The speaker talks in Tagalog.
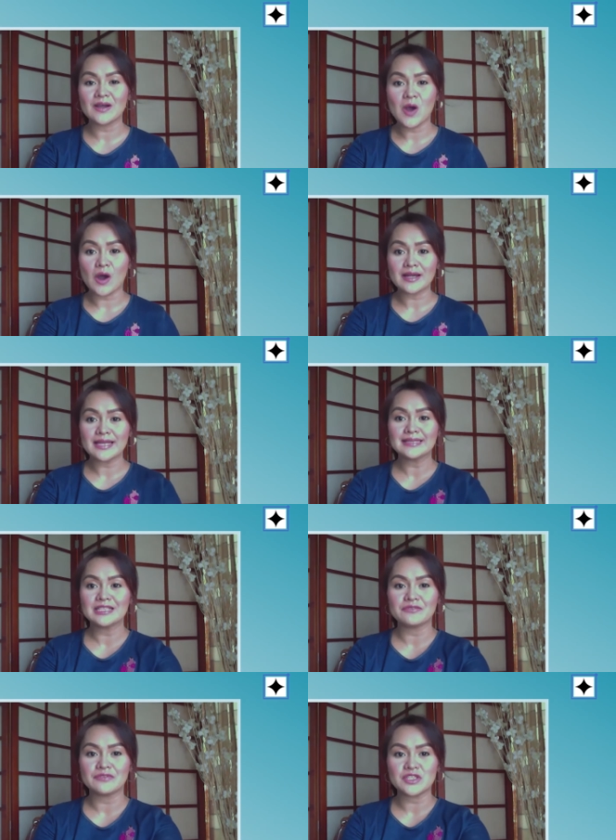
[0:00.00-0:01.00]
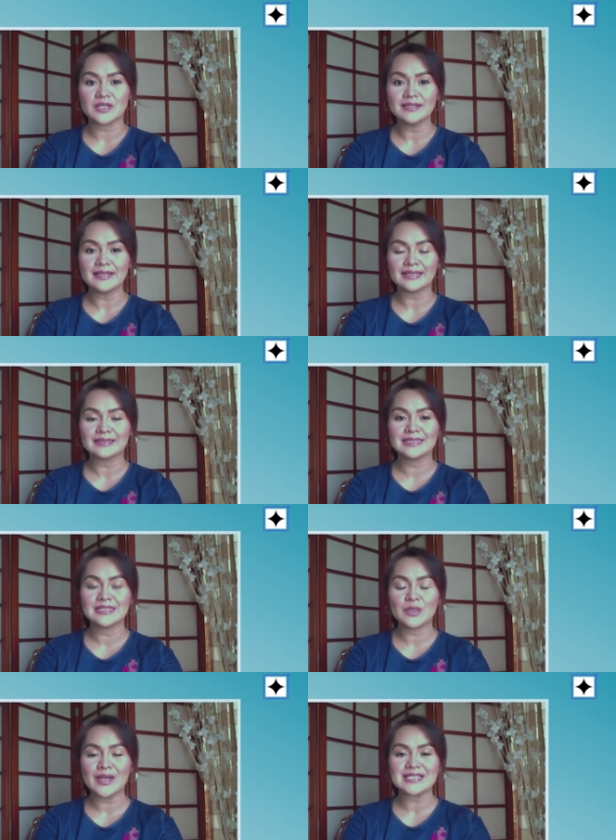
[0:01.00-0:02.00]
R&D Division ng
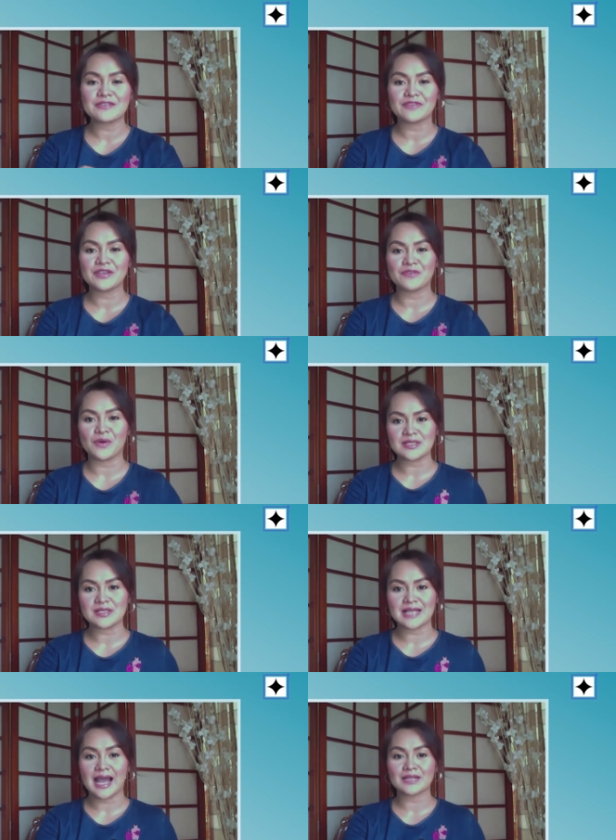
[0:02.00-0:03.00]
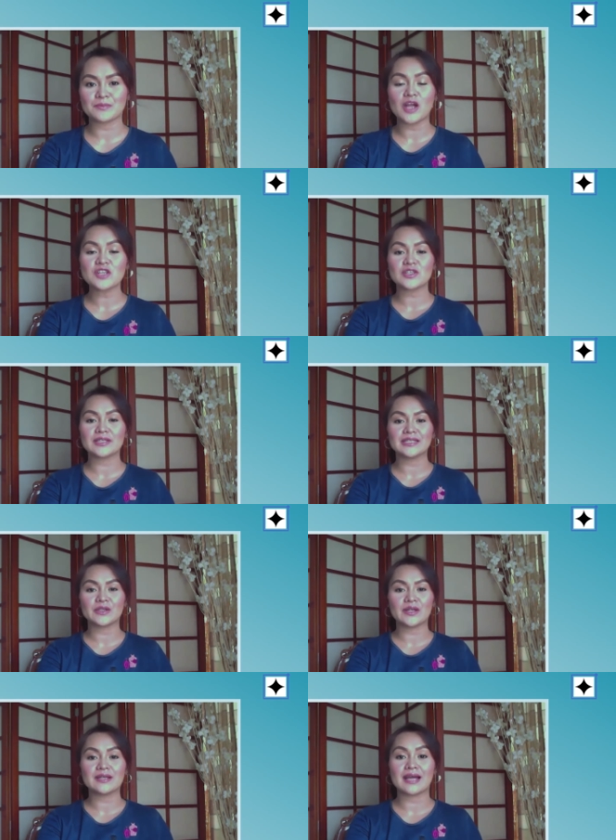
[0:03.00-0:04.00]
DUST FIVOX at Project
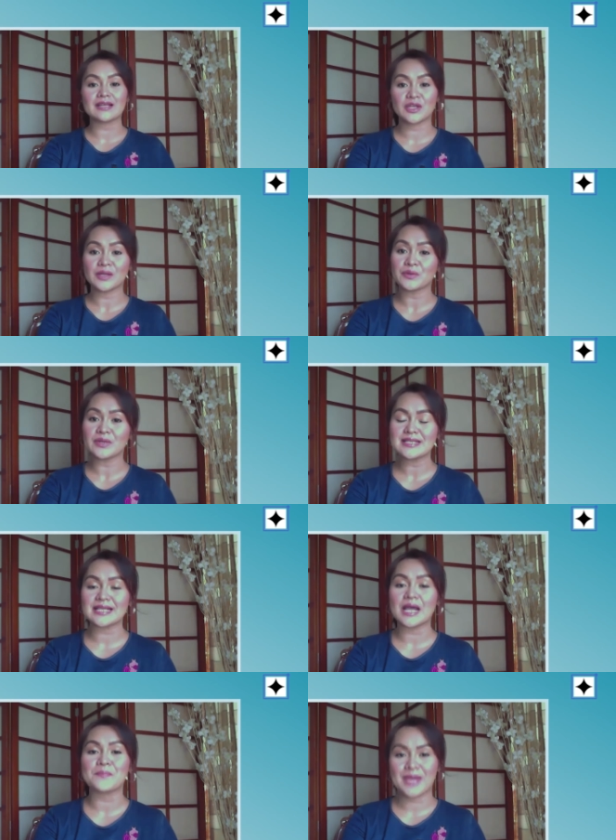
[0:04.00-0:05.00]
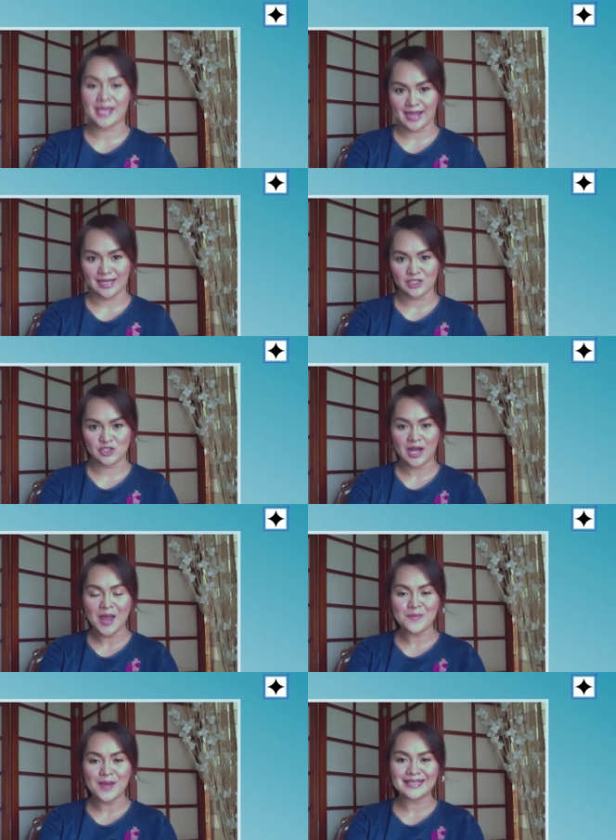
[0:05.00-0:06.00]
Leader ng GRISC PH.
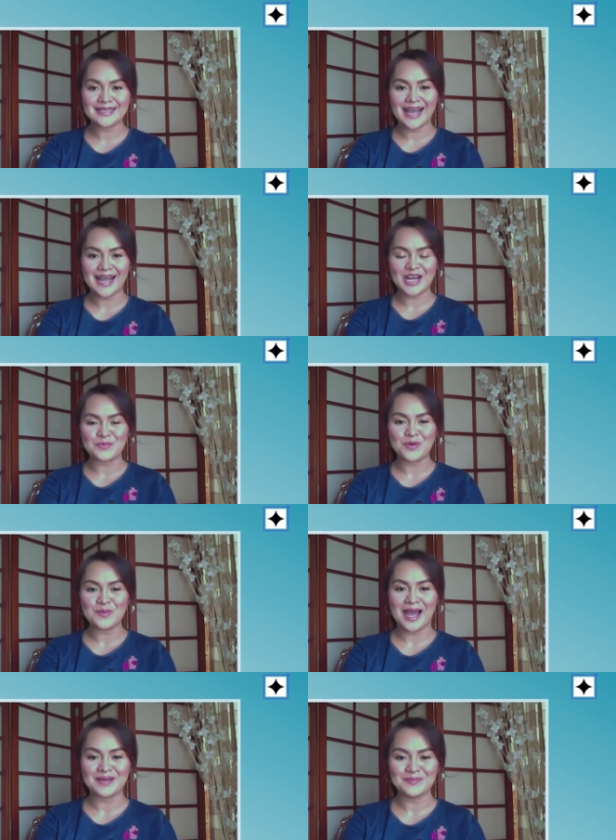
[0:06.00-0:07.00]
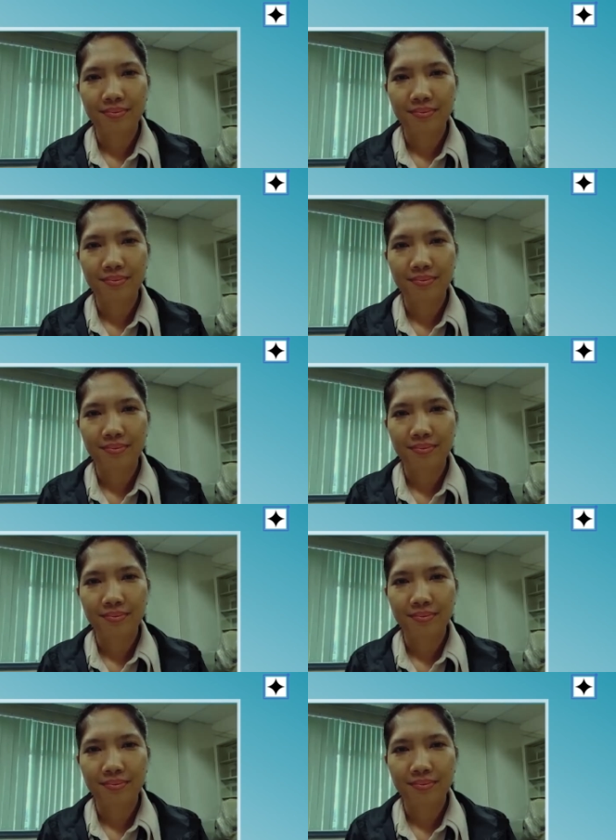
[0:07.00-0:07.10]
Magandang araw po, ma'am.